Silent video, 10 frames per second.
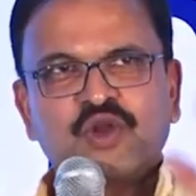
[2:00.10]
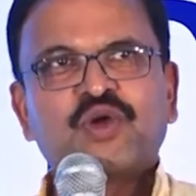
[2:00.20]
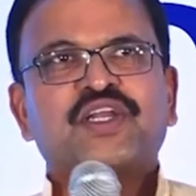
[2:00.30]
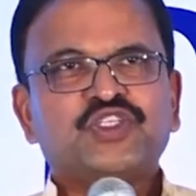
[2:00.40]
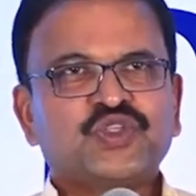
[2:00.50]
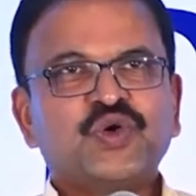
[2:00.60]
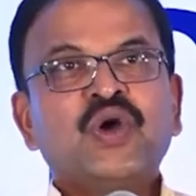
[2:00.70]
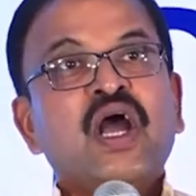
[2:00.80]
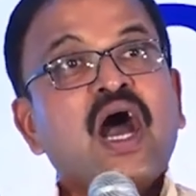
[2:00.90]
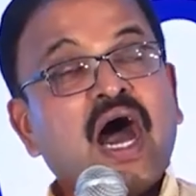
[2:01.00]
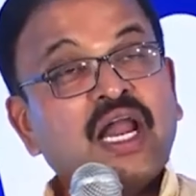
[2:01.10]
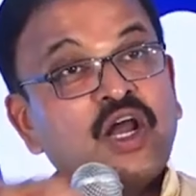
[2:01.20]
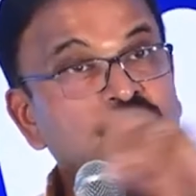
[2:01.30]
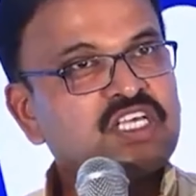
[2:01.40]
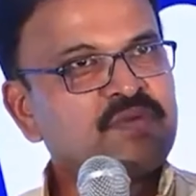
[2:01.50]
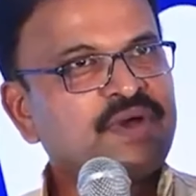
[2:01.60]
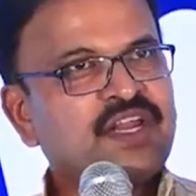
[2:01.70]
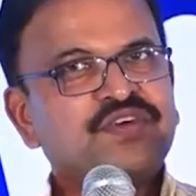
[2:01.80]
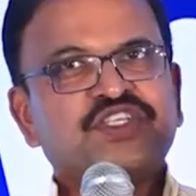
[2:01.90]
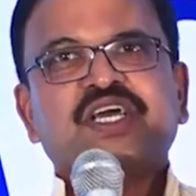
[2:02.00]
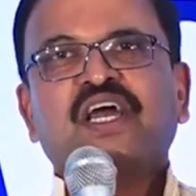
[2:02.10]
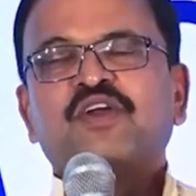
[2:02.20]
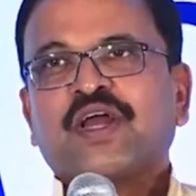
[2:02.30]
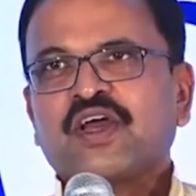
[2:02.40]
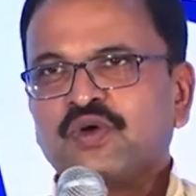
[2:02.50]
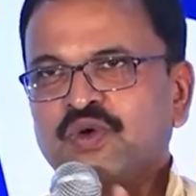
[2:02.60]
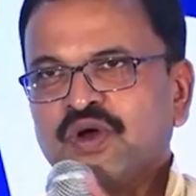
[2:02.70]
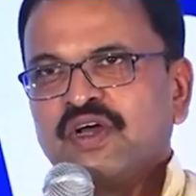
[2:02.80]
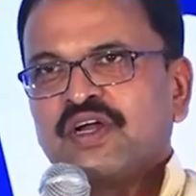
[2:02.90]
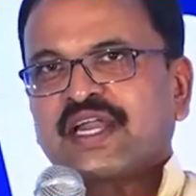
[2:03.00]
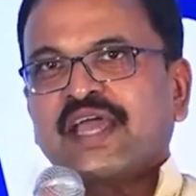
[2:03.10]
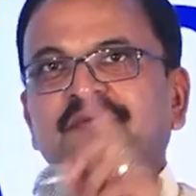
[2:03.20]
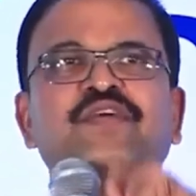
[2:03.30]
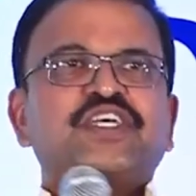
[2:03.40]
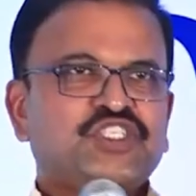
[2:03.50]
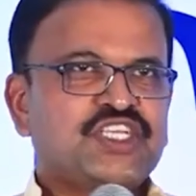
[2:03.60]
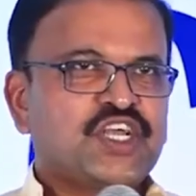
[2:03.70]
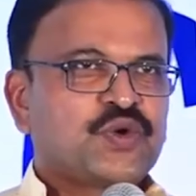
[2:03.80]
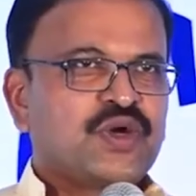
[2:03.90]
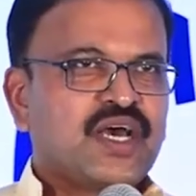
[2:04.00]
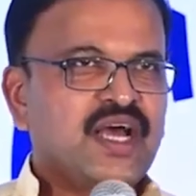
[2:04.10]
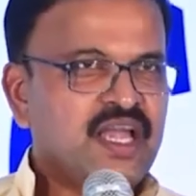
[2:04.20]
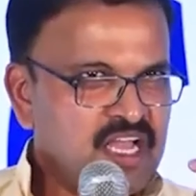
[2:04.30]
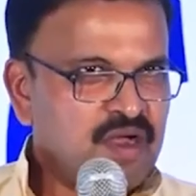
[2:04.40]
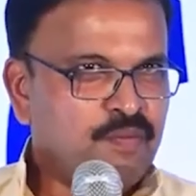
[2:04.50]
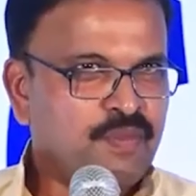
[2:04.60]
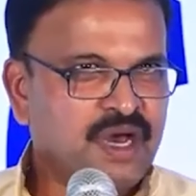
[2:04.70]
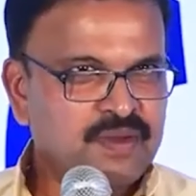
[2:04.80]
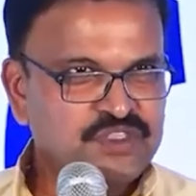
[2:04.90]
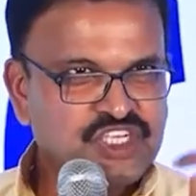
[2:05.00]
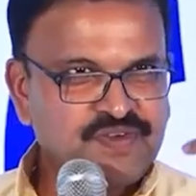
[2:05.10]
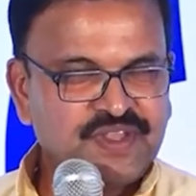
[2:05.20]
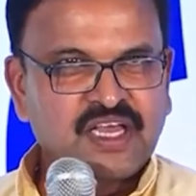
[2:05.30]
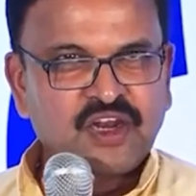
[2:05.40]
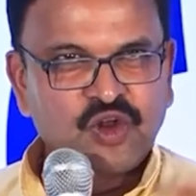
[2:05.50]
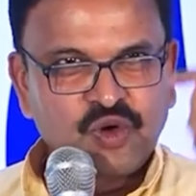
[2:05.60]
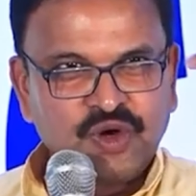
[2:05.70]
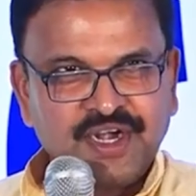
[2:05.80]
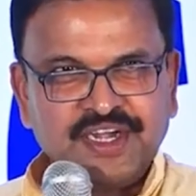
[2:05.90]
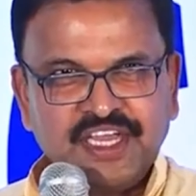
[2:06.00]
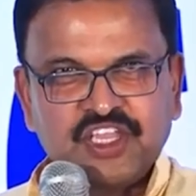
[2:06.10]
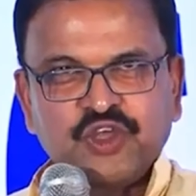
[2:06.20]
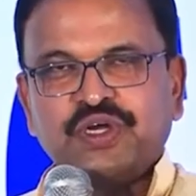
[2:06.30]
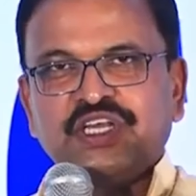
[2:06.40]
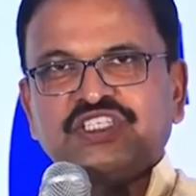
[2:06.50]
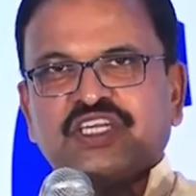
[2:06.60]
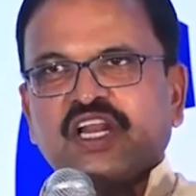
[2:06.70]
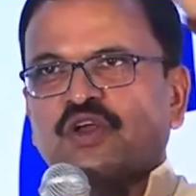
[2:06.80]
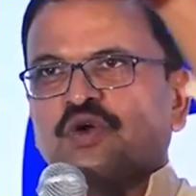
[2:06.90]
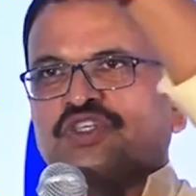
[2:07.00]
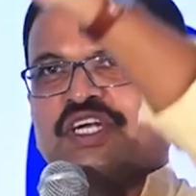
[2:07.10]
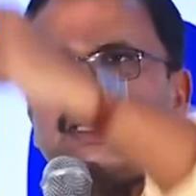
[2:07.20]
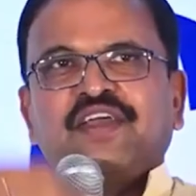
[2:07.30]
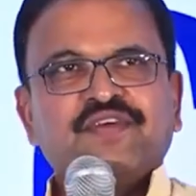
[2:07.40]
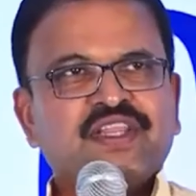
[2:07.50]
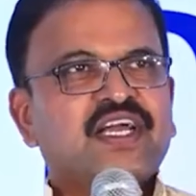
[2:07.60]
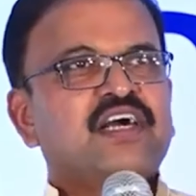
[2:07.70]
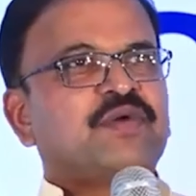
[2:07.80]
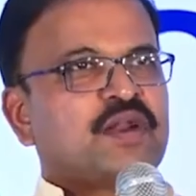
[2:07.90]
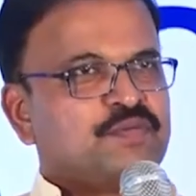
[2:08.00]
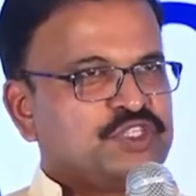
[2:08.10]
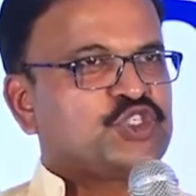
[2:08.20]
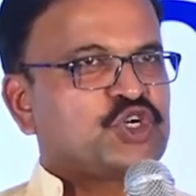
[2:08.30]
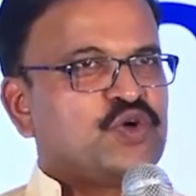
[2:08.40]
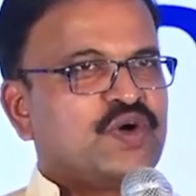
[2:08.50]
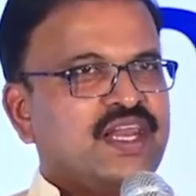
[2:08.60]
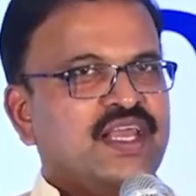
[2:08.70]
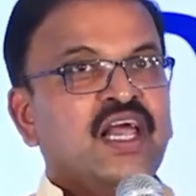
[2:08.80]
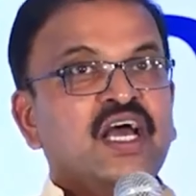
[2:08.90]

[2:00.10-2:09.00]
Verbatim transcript: అనుకరిస్తూ అనవసరమైన విషయాలు మనకు టైం వేస్ట్ చేయకుండా మన జీవితంలో డిక్యూ డిజిటల్ కోషంట్ ఏ విధంగా మనం పెంచుకోవాలి